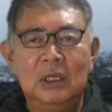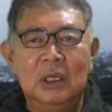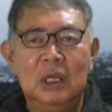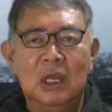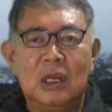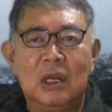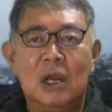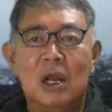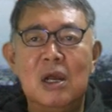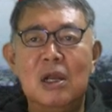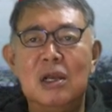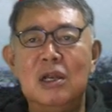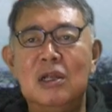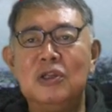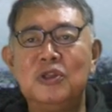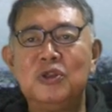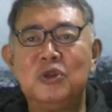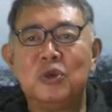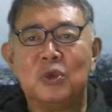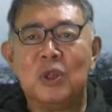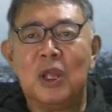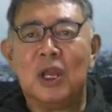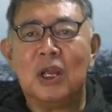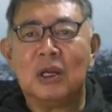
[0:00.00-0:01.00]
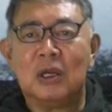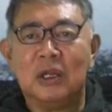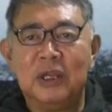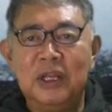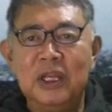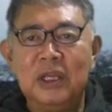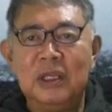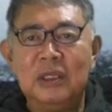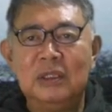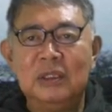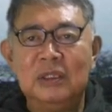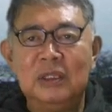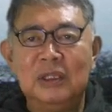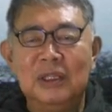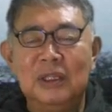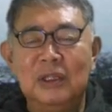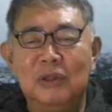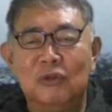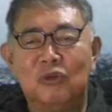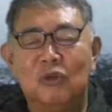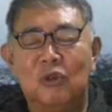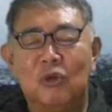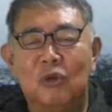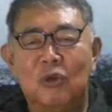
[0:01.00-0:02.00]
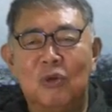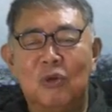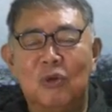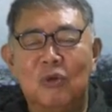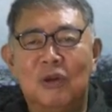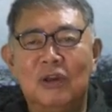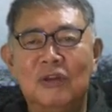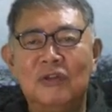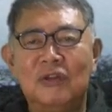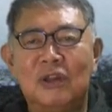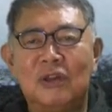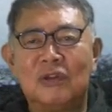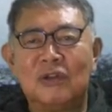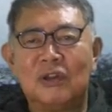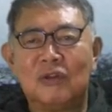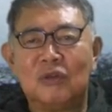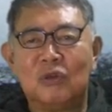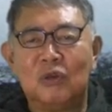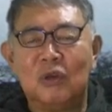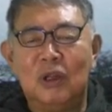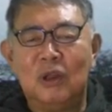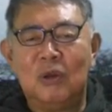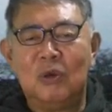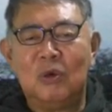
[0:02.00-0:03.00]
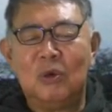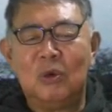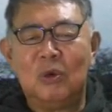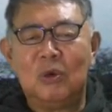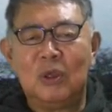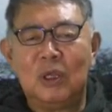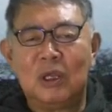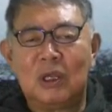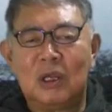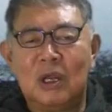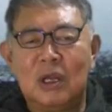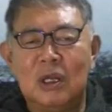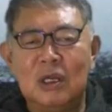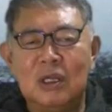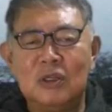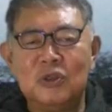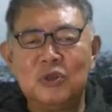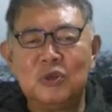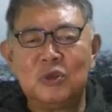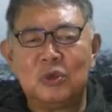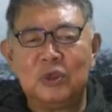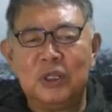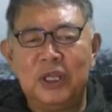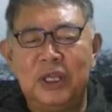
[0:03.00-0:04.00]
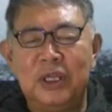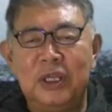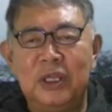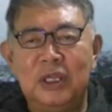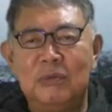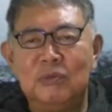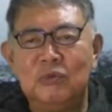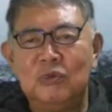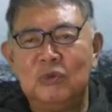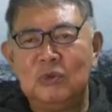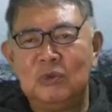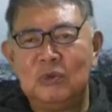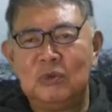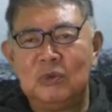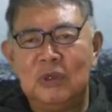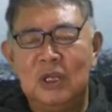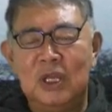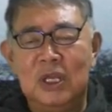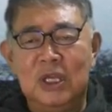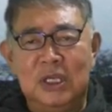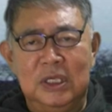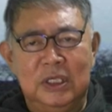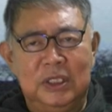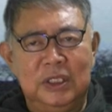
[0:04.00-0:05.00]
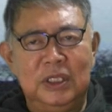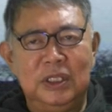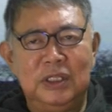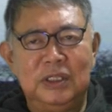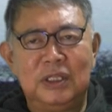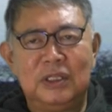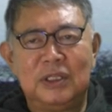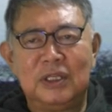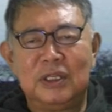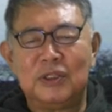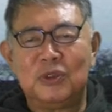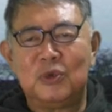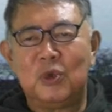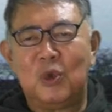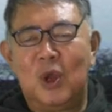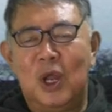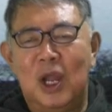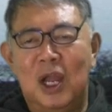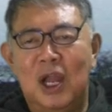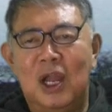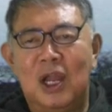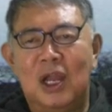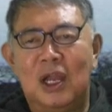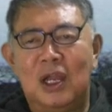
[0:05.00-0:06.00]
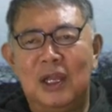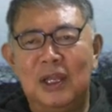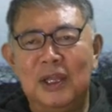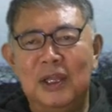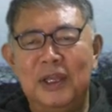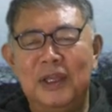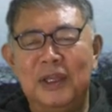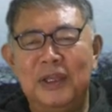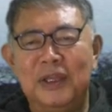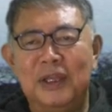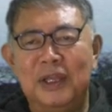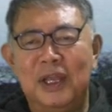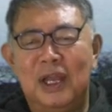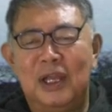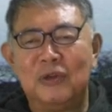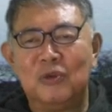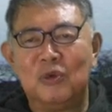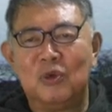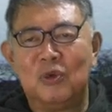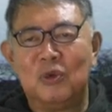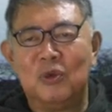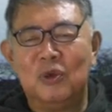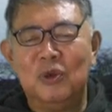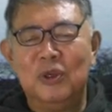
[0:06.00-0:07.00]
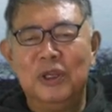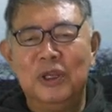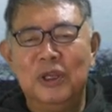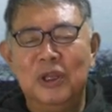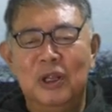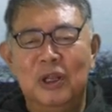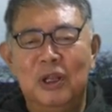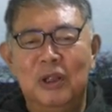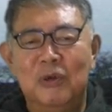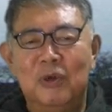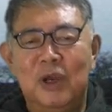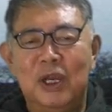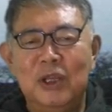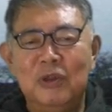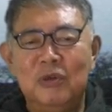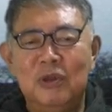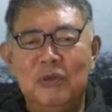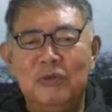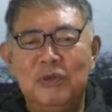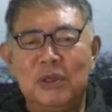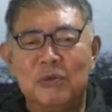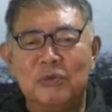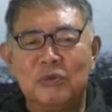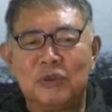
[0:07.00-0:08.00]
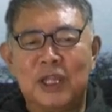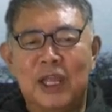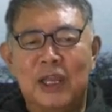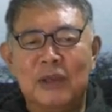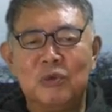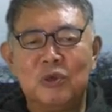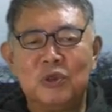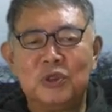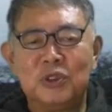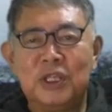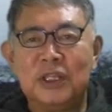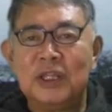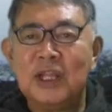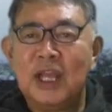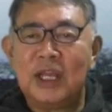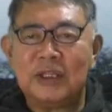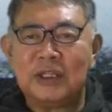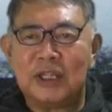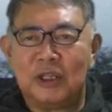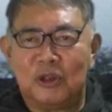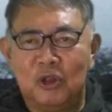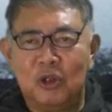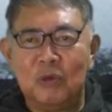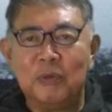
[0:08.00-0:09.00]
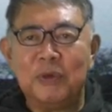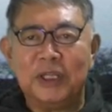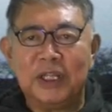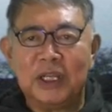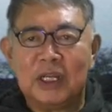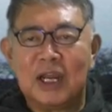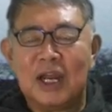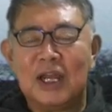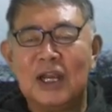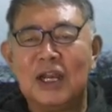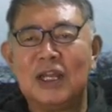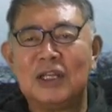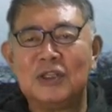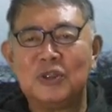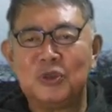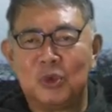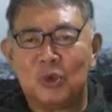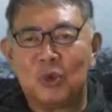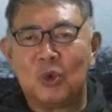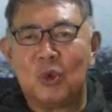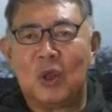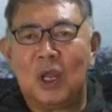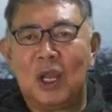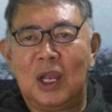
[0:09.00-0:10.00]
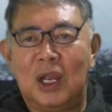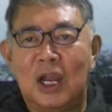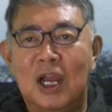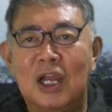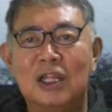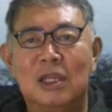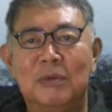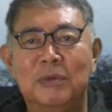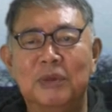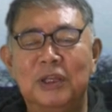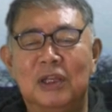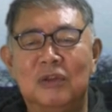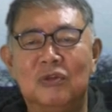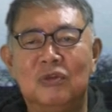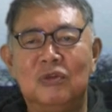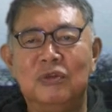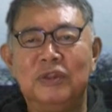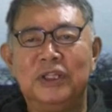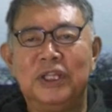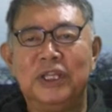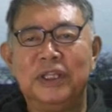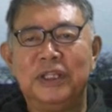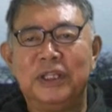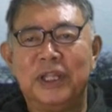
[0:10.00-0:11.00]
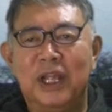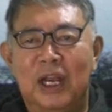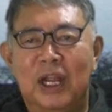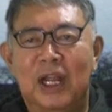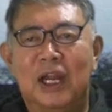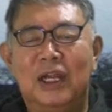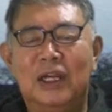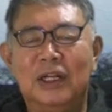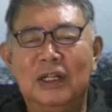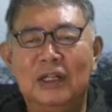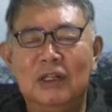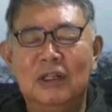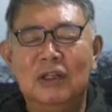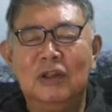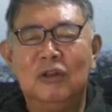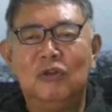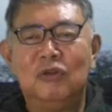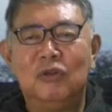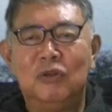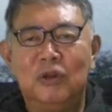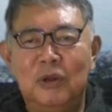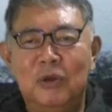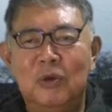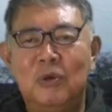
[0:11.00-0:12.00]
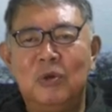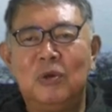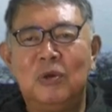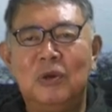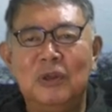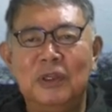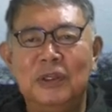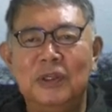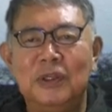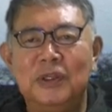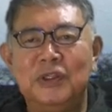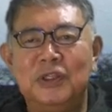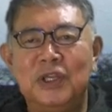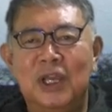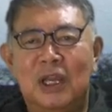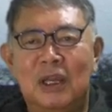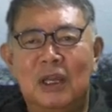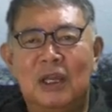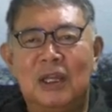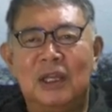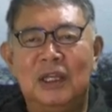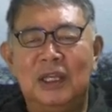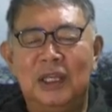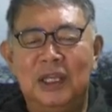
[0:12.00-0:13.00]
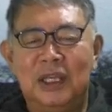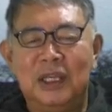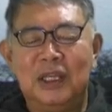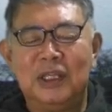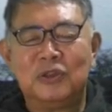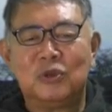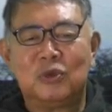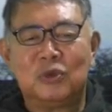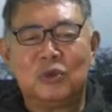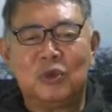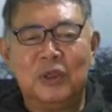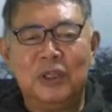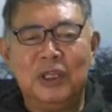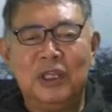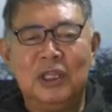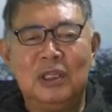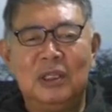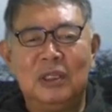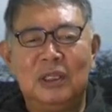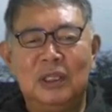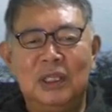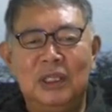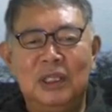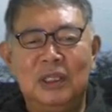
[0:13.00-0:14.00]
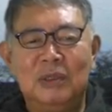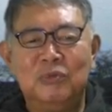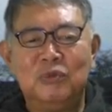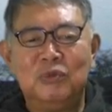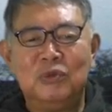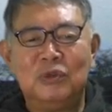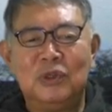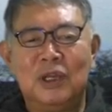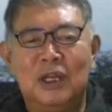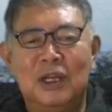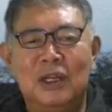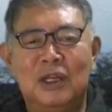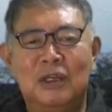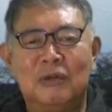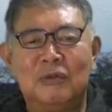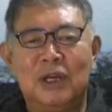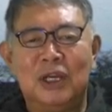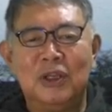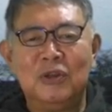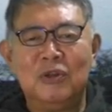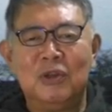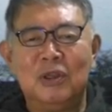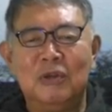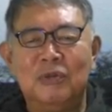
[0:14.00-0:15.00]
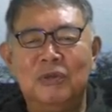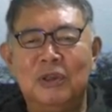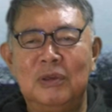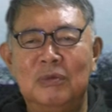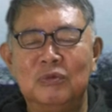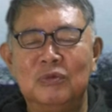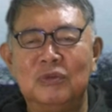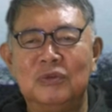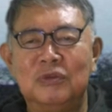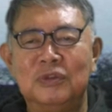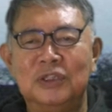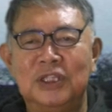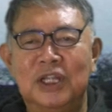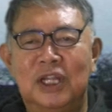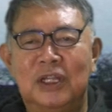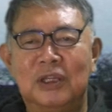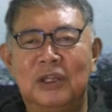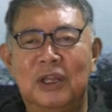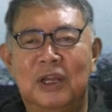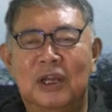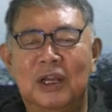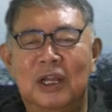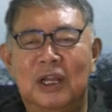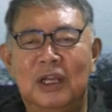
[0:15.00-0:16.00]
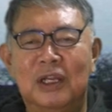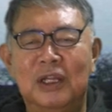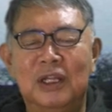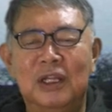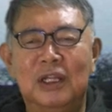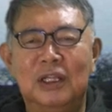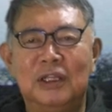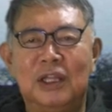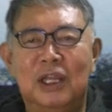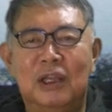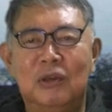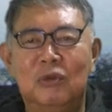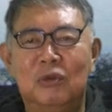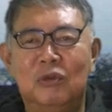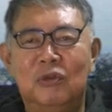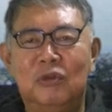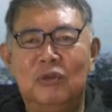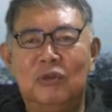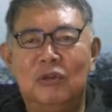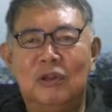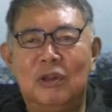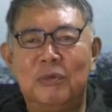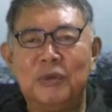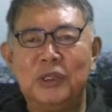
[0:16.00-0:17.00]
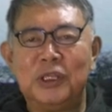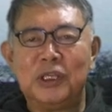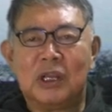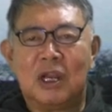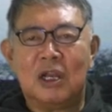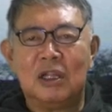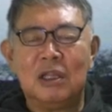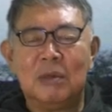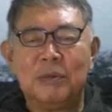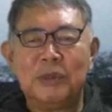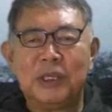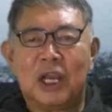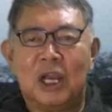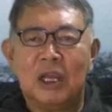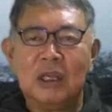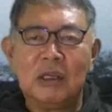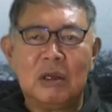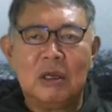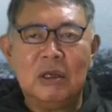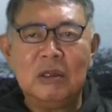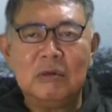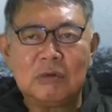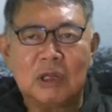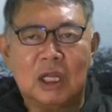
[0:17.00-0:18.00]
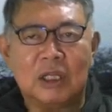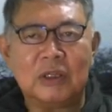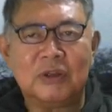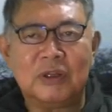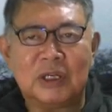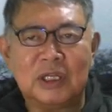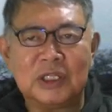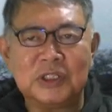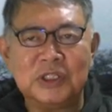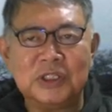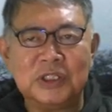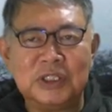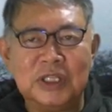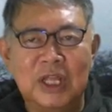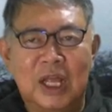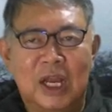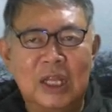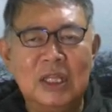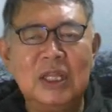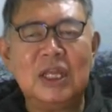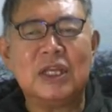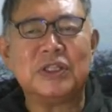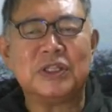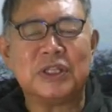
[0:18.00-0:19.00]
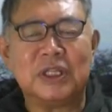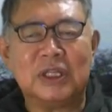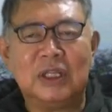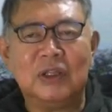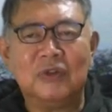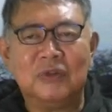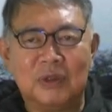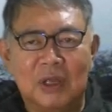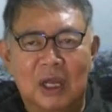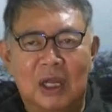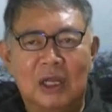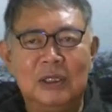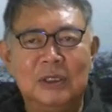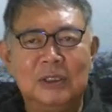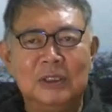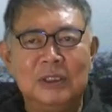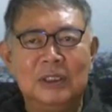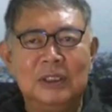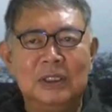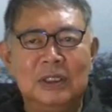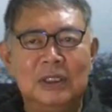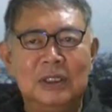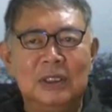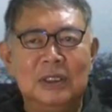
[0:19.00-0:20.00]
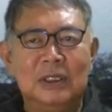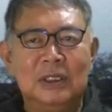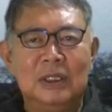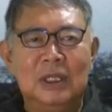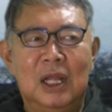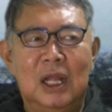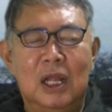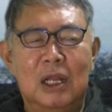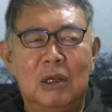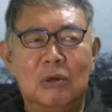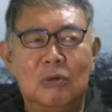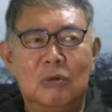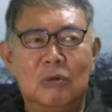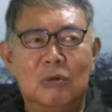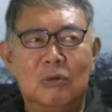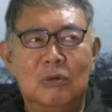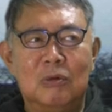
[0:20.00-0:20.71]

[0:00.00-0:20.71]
カーラジオなんかね、そのわざわざそれをカーラジオで AM 聞いてた人が、えー、あのワイド FM 対応してない、例えばね、カーラジオとかカーナビがついていたら、それを、じゃあ、えー、ちょっと AM がワイド FM になったから対応するためにカーナビ買い替えるかっていう話にならないじゃないですか。あの、